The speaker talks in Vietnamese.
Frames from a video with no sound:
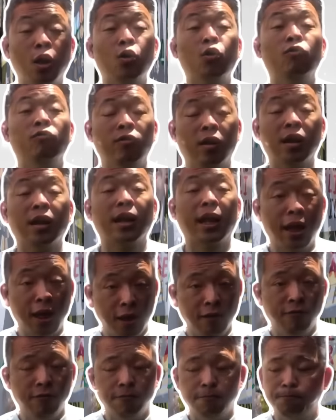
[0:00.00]
ở khu vực
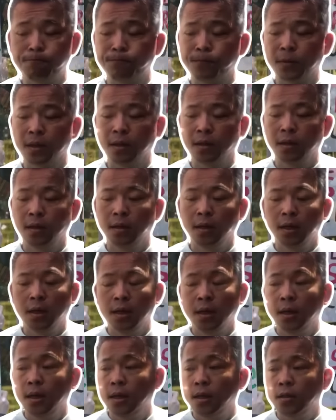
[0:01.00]
Kharkiv
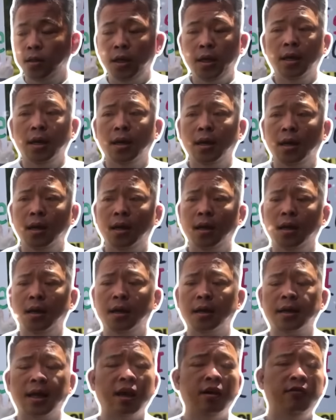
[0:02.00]
thì
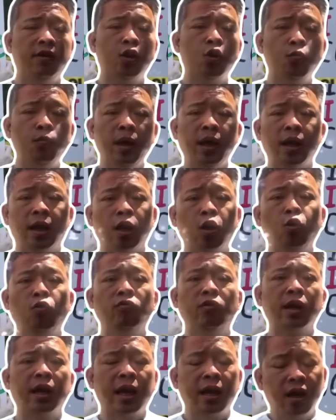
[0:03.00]
uh, các quý vị cũng biết là cái
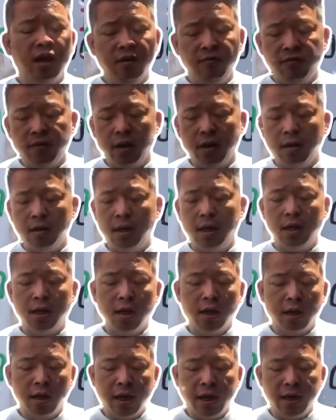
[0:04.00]
khu vực Kharkiv á, là
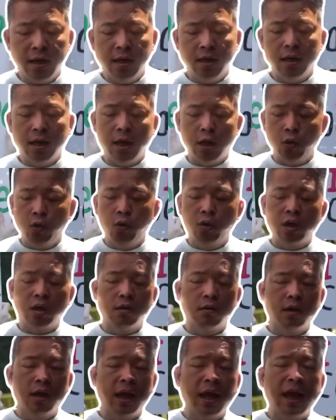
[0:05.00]
gần đây á, là
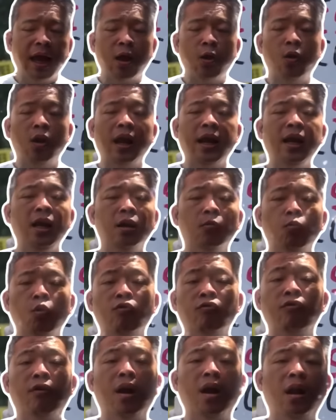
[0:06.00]
Nga có lấy được
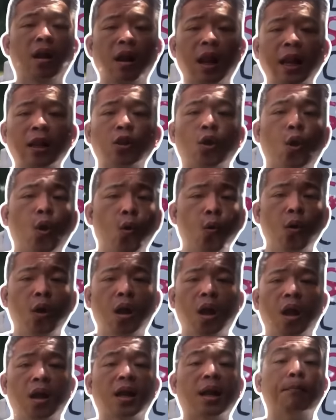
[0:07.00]
một phần lãnh thổ
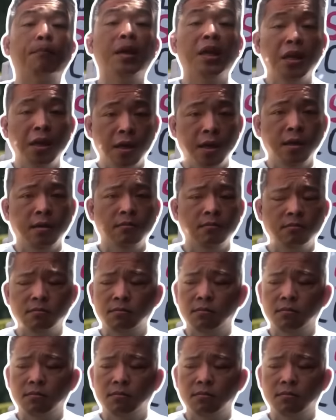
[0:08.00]
ở cặp biên giới